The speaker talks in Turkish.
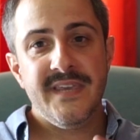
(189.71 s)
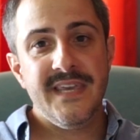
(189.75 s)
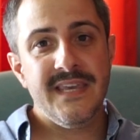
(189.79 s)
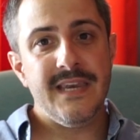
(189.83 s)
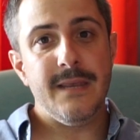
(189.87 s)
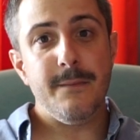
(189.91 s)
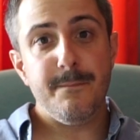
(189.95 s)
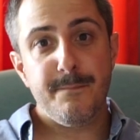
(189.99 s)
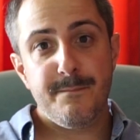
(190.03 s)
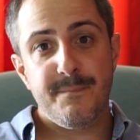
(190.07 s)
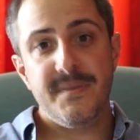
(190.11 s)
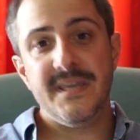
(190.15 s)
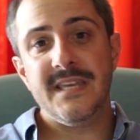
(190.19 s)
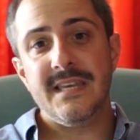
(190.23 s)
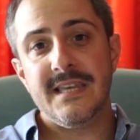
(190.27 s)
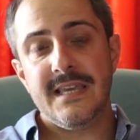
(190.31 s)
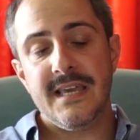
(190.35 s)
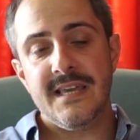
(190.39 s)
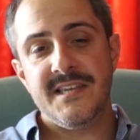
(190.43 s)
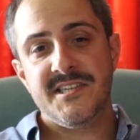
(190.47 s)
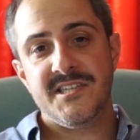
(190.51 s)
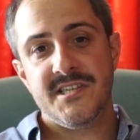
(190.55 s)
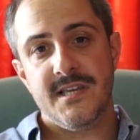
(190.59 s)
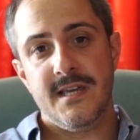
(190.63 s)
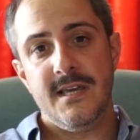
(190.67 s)
Yine bir
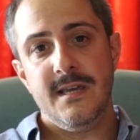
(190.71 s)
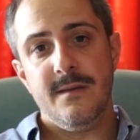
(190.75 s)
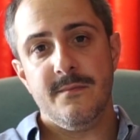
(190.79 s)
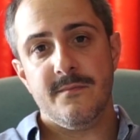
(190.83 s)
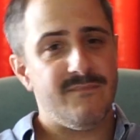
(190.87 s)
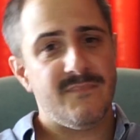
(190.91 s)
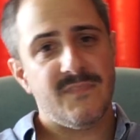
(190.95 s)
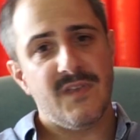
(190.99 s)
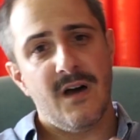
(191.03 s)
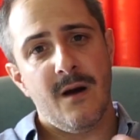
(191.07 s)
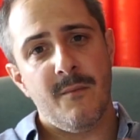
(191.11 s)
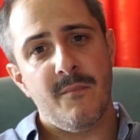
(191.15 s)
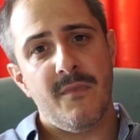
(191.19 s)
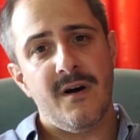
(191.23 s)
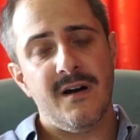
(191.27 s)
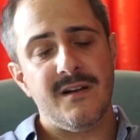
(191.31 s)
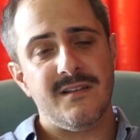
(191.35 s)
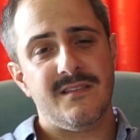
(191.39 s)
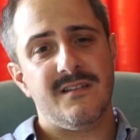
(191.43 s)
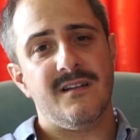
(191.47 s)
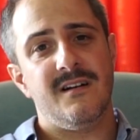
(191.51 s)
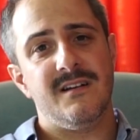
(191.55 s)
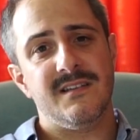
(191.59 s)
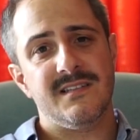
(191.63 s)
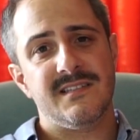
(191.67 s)
gece tam
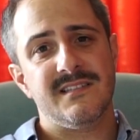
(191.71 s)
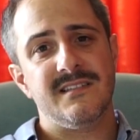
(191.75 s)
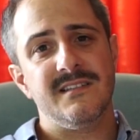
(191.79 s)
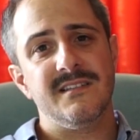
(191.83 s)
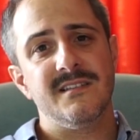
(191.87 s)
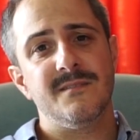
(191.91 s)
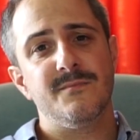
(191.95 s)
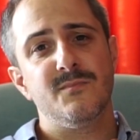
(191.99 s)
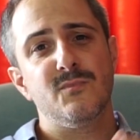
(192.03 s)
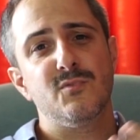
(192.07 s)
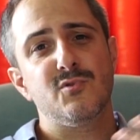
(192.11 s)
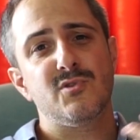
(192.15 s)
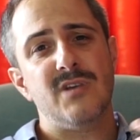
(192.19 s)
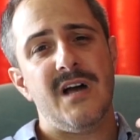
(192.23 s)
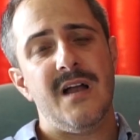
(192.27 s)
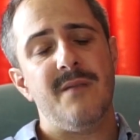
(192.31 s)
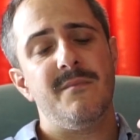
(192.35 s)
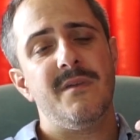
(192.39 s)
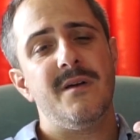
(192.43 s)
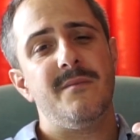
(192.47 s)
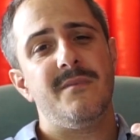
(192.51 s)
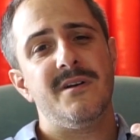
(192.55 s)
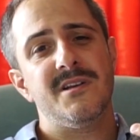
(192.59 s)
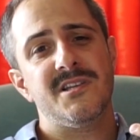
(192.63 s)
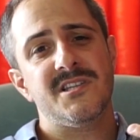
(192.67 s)
artık hastalığım
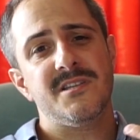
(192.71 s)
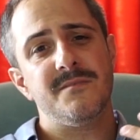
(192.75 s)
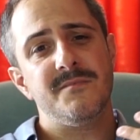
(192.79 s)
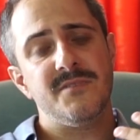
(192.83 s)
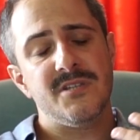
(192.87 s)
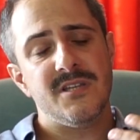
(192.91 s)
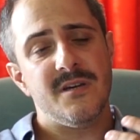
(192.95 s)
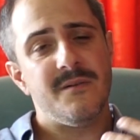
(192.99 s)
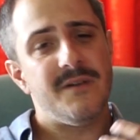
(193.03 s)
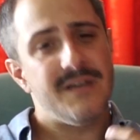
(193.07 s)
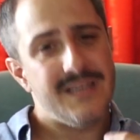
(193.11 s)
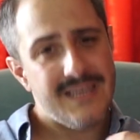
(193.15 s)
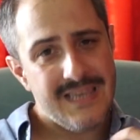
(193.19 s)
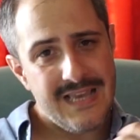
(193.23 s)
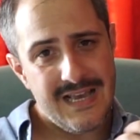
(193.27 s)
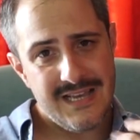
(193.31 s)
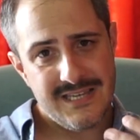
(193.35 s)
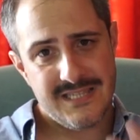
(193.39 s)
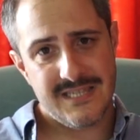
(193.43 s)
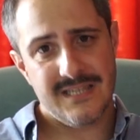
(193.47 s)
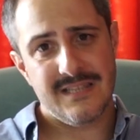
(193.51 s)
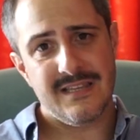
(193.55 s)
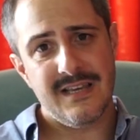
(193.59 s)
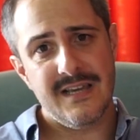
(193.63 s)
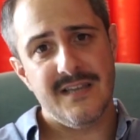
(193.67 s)
düzelmeye başlamış ama
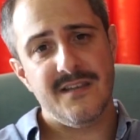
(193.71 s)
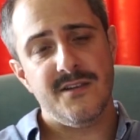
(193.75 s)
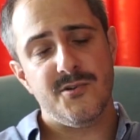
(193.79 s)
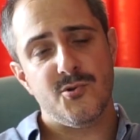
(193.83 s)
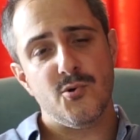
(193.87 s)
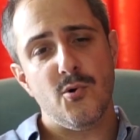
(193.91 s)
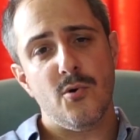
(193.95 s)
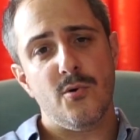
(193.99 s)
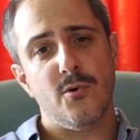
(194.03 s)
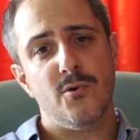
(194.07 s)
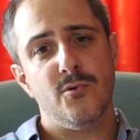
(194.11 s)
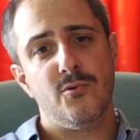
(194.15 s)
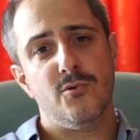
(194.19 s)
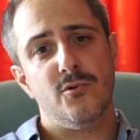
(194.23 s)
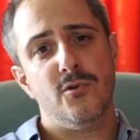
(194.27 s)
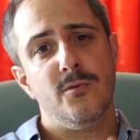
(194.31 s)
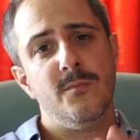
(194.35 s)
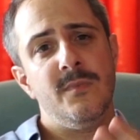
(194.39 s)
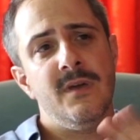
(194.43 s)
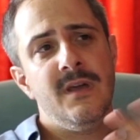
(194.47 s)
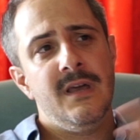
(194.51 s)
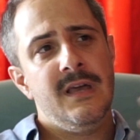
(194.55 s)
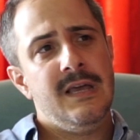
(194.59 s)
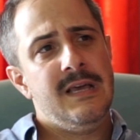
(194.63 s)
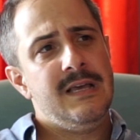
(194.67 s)
gerçekten yine çok
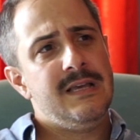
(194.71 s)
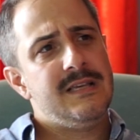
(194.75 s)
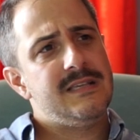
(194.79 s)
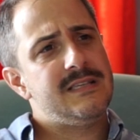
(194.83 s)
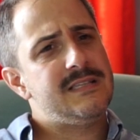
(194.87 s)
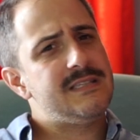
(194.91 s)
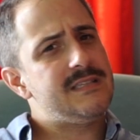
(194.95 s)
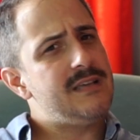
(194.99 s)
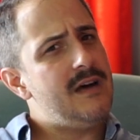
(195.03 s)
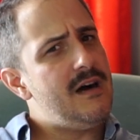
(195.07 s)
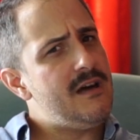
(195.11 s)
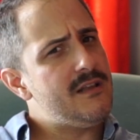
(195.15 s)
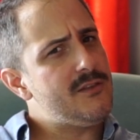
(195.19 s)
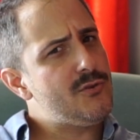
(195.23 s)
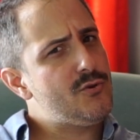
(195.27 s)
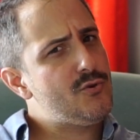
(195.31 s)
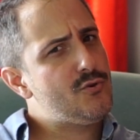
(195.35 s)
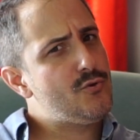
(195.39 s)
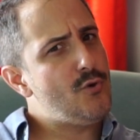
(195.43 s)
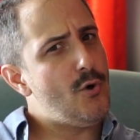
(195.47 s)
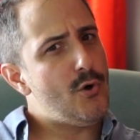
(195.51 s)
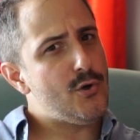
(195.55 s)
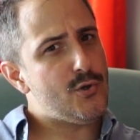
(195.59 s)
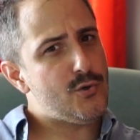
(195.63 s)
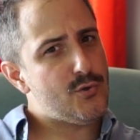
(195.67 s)
kötüyüm saat
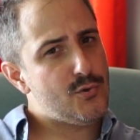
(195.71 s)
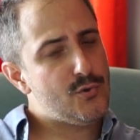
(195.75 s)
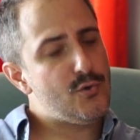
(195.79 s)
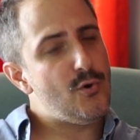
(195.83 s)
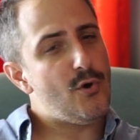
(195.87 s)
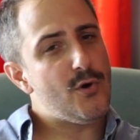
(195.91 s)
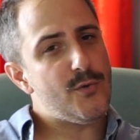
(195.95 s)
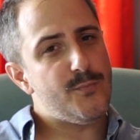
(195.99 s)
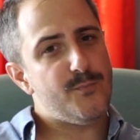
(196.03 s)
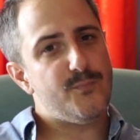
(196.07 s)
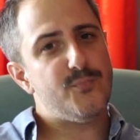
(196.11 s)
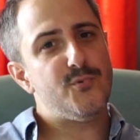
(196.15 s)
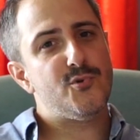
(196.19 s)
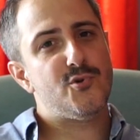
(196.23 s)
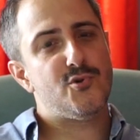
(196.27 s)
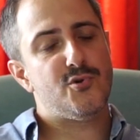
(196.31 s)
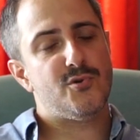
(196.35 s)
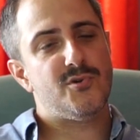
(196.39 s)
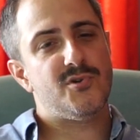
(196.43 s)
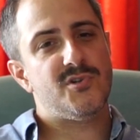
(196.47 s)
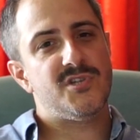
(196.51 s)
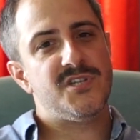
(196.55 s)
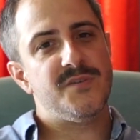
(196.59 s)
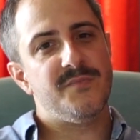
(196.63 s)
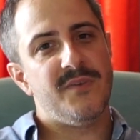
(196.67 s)
4-4.30
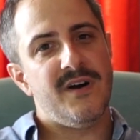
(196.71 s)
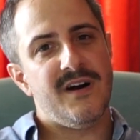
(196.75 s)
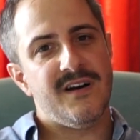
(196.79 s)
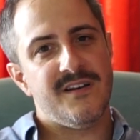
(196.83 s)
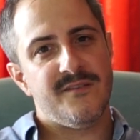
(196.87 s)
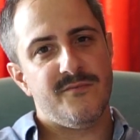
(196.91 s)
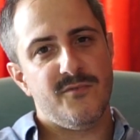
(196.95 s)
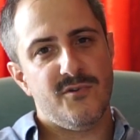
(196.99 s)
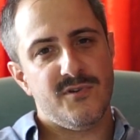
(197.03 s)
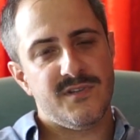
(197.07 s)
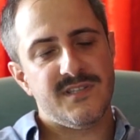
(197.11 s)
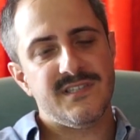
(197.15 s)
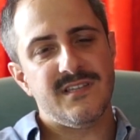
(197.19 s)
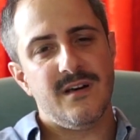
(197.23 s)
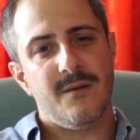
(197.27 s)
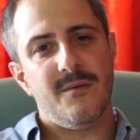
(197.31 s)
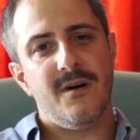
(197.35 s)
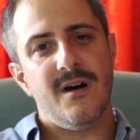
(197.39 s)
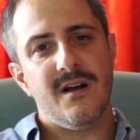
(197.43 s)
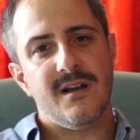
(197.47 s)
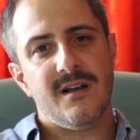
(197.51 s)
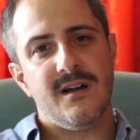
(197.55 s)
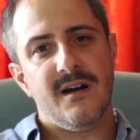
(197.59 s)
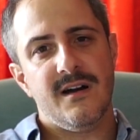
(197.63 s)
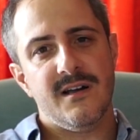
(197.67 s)
civarı böyle
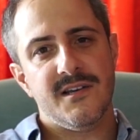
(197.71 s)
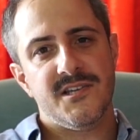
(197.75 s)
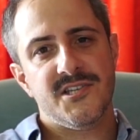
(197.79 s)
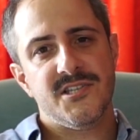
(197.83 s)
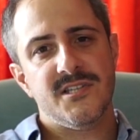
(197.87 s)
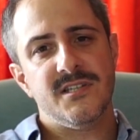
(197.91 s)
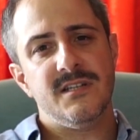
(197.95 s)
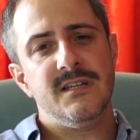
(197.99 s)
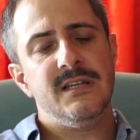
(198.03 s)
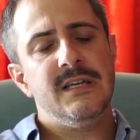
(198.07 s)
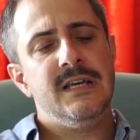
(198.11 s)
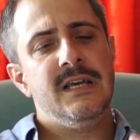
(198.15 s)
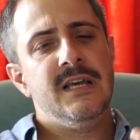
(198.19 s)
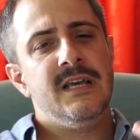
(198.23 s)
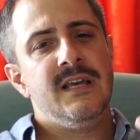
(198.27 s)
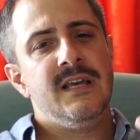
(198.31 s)
sabaha karşı